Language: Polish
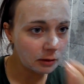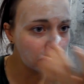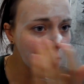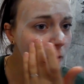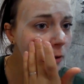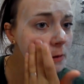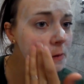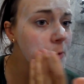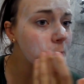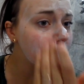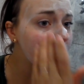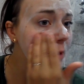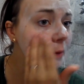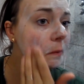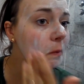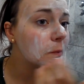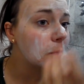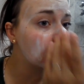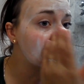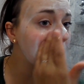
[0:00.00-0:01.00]
Trochę się czuję
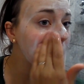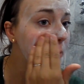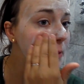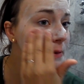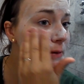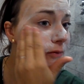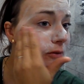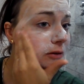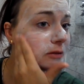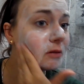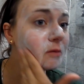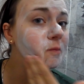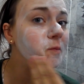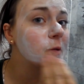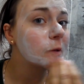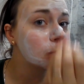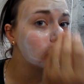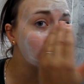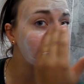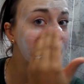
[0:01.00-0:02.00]
jakbym myła zwykłym
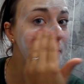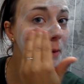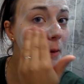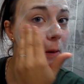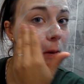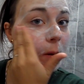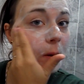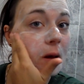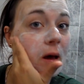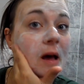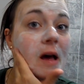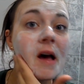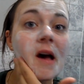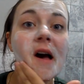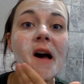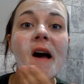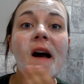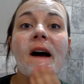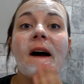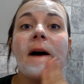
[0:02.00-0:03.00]
mydłem,
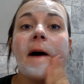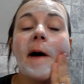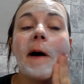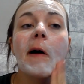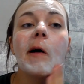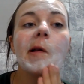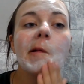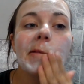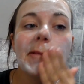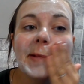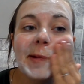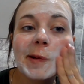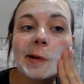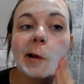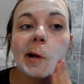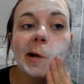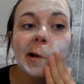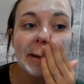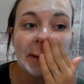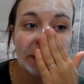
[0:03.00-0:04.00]
ale może
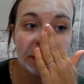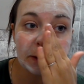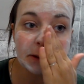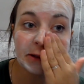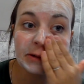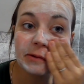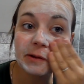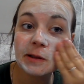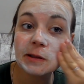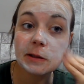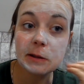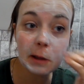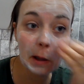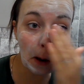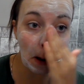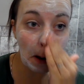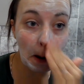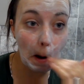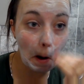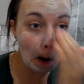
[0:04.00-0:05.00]
takie uczucie
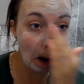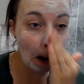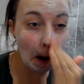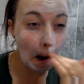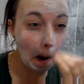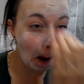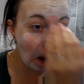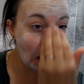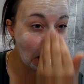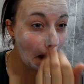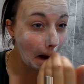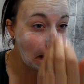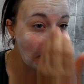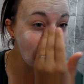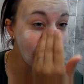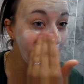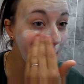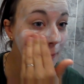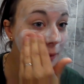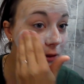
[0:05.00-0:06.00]
właśnie
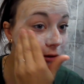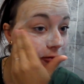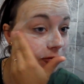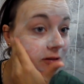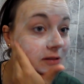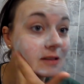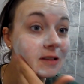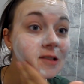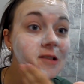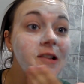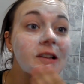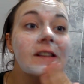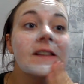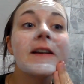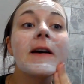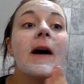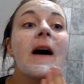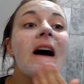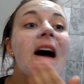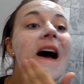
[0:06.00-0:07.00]
a ma mi
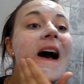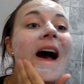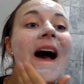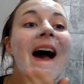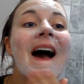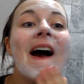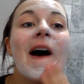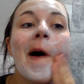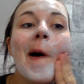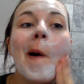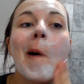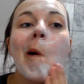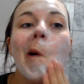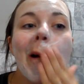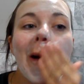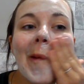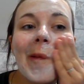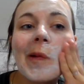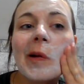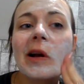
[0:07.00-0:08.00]
towarzyszyć.
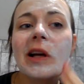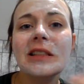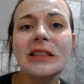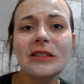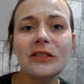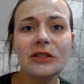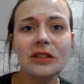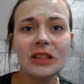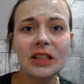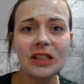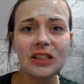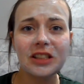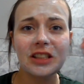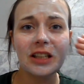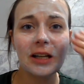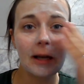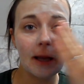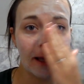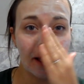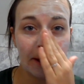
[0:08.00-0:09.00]
Trochę się to
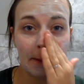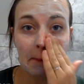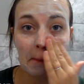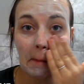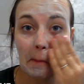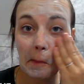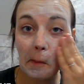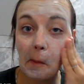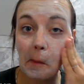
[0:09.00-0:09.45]
strasznie klei.